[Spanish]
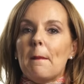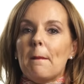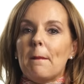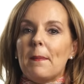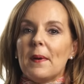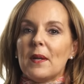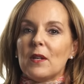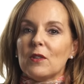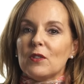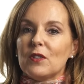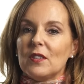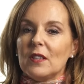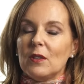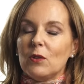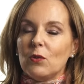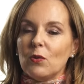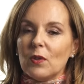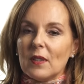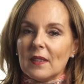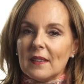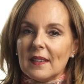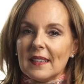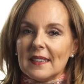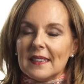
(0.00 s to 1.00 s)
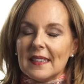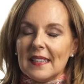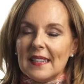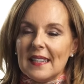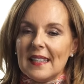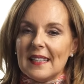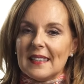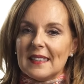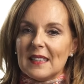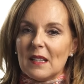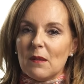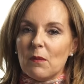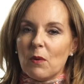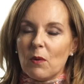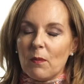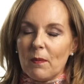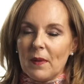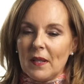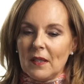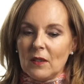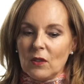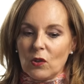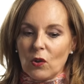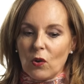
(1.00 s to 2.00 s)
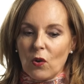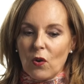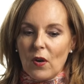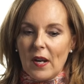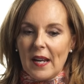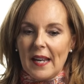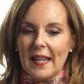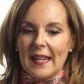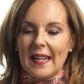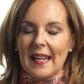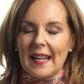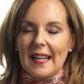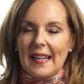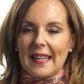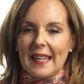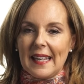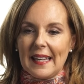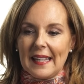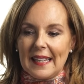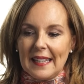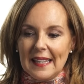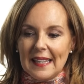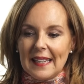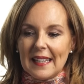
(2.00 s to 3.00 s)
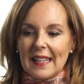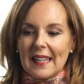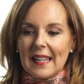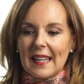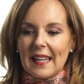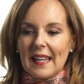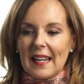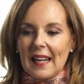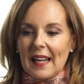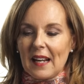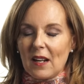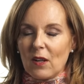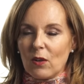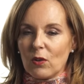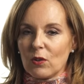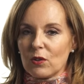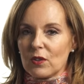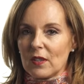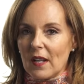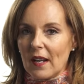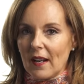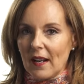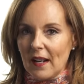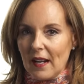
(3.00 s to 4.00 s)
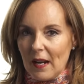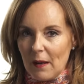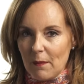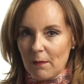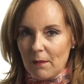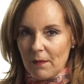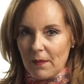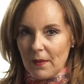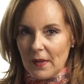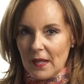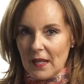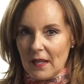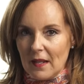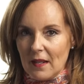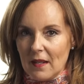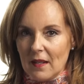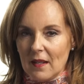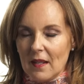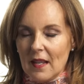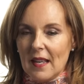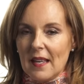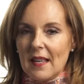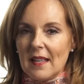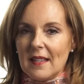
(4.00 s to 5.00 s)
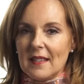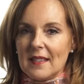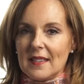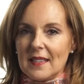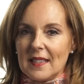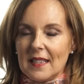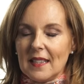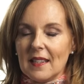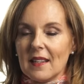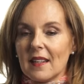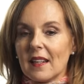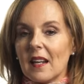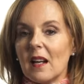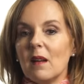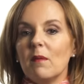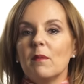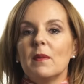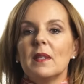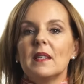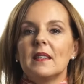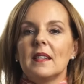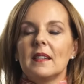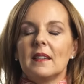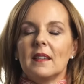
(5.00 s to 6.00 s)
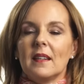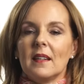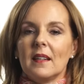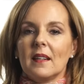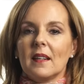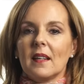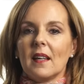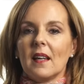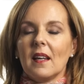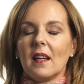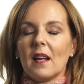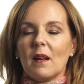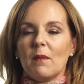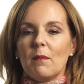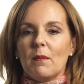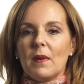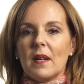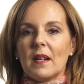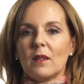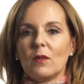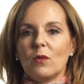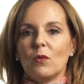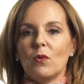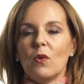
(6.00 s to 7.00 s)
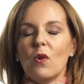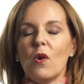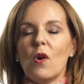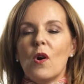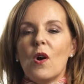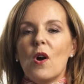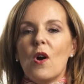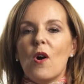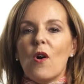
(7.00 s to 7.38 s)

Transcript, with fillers: Pero si tú estás en ese momento en el que quieres que las cosas cambien, sin realmente tener que cambiar tú,